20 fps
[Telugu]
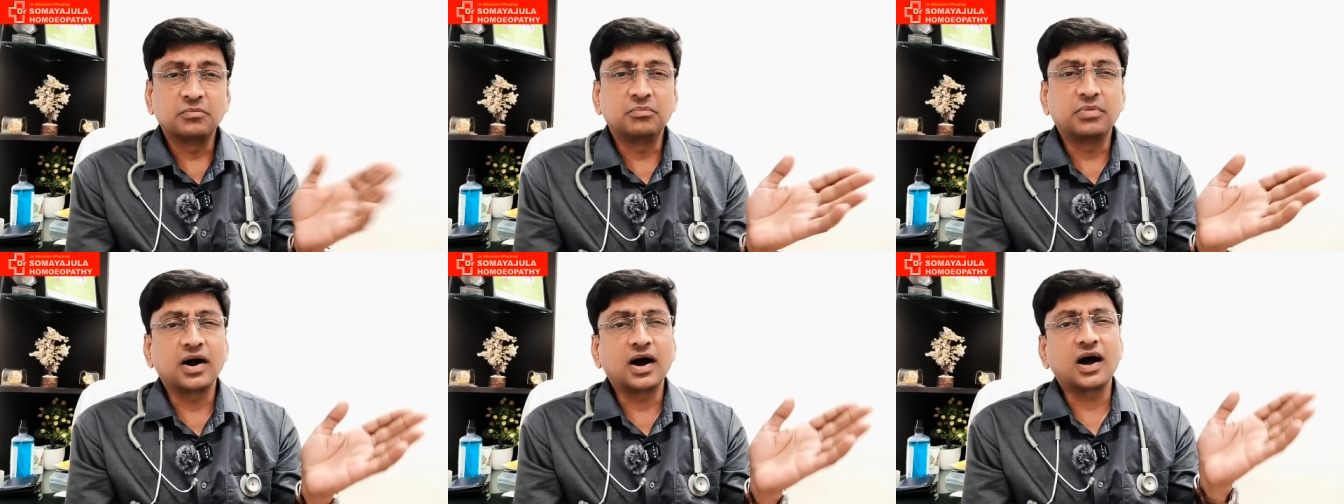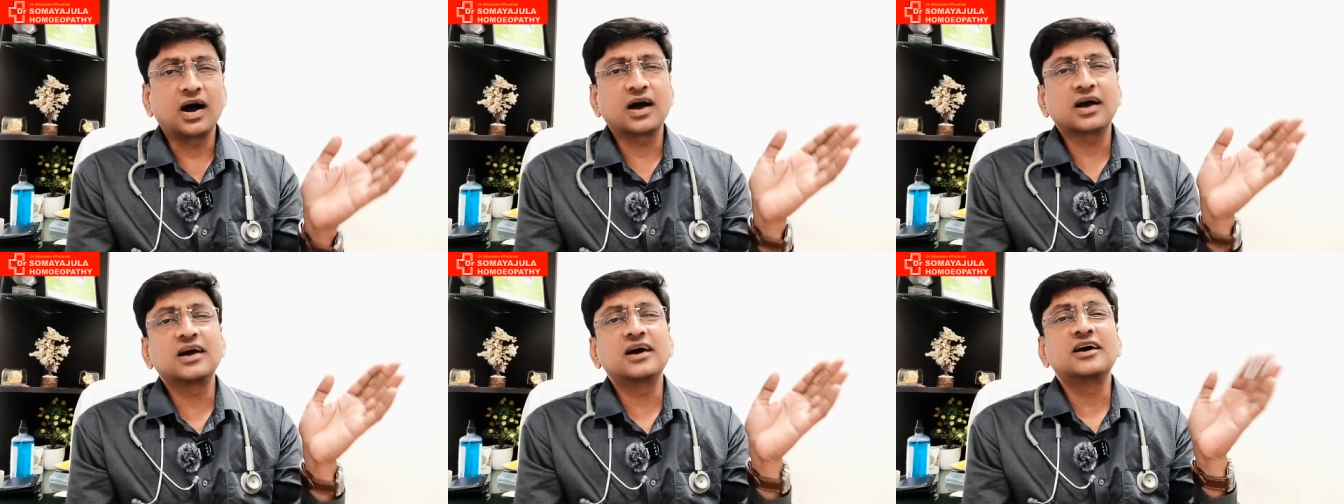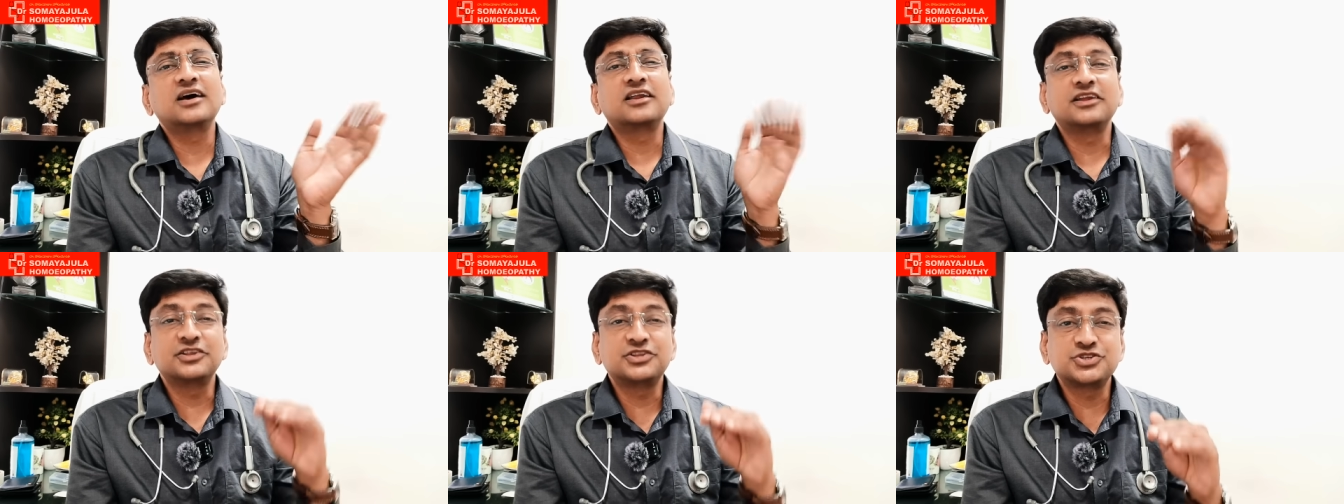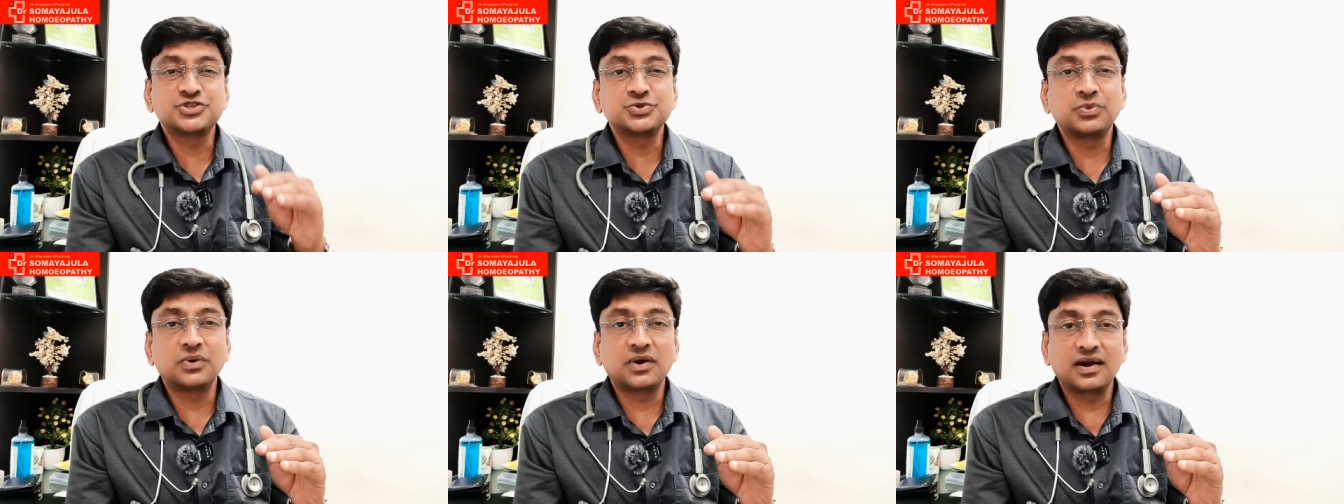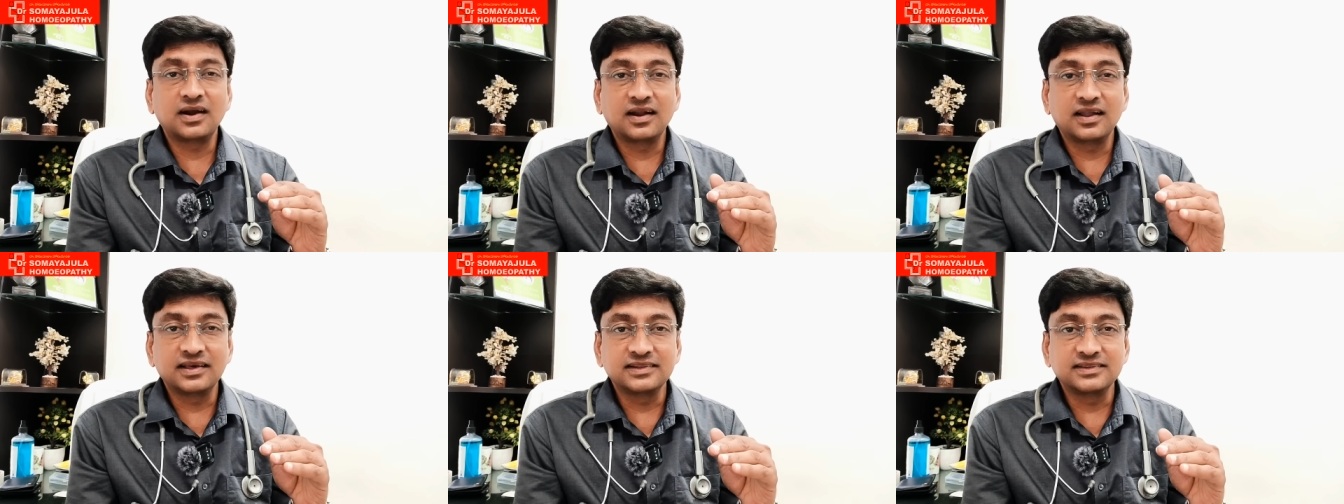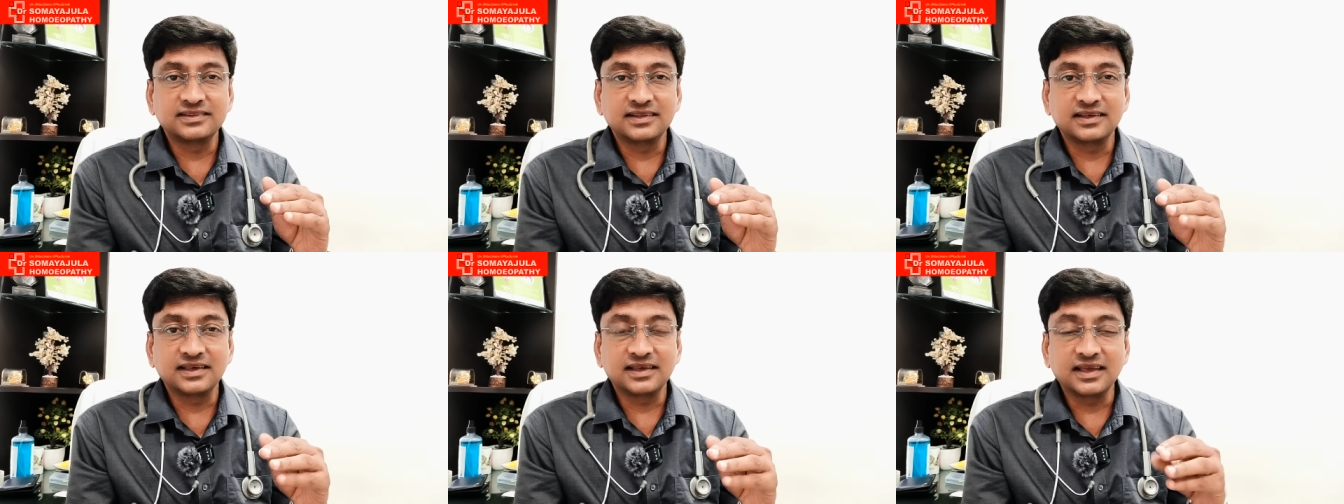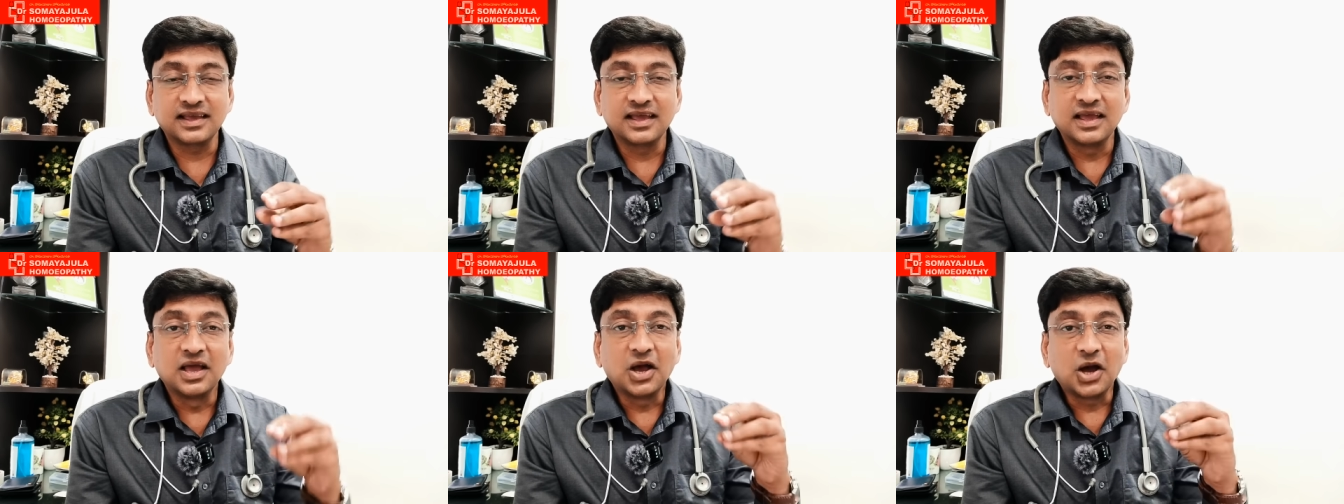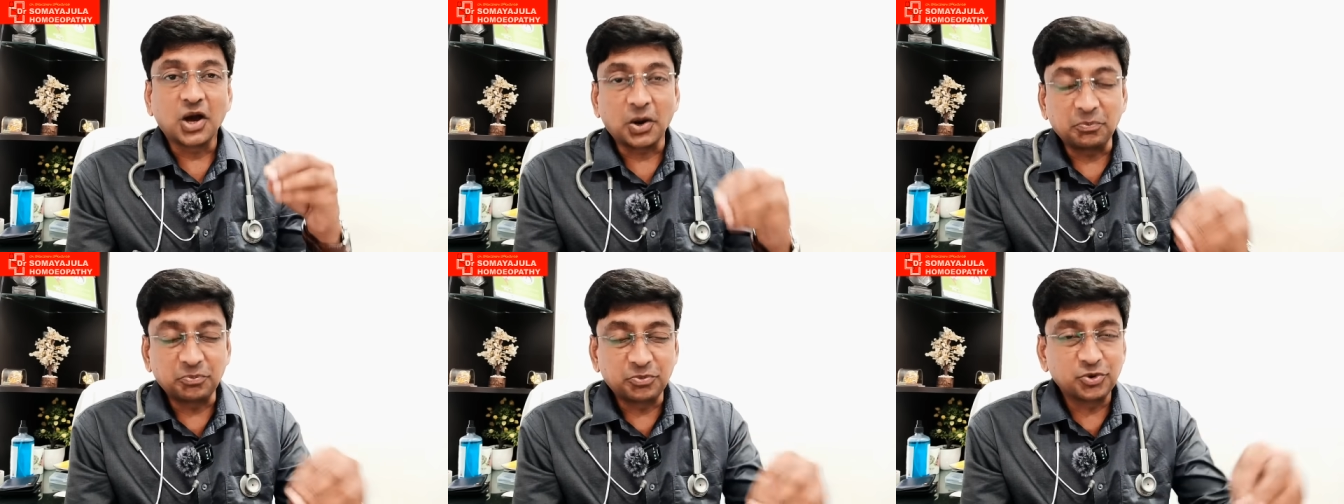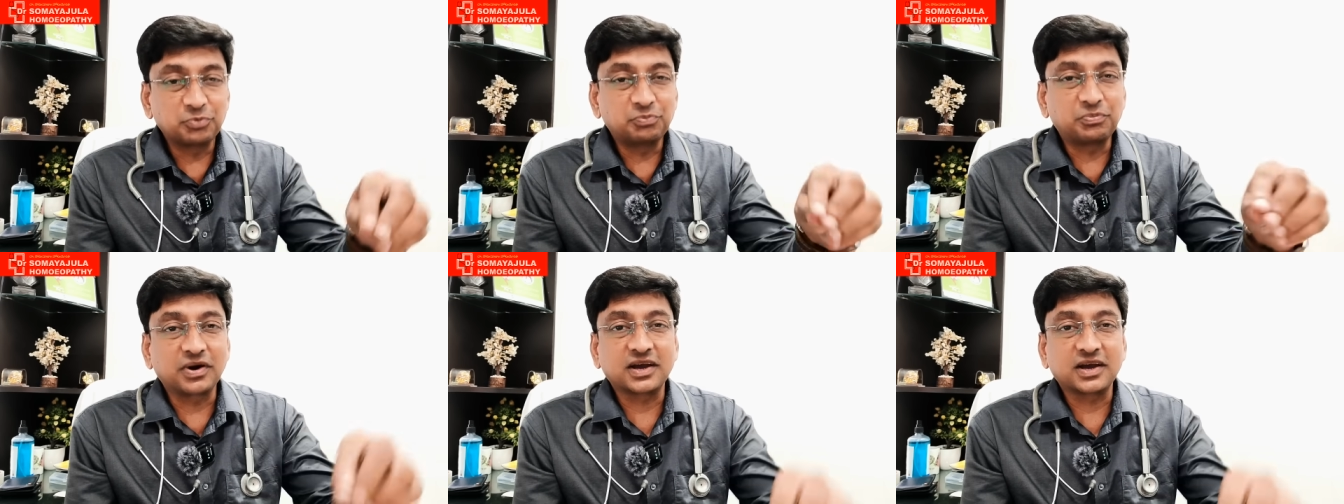బాగా రిచ్ వాళ్ళు అయితే అప్పుడు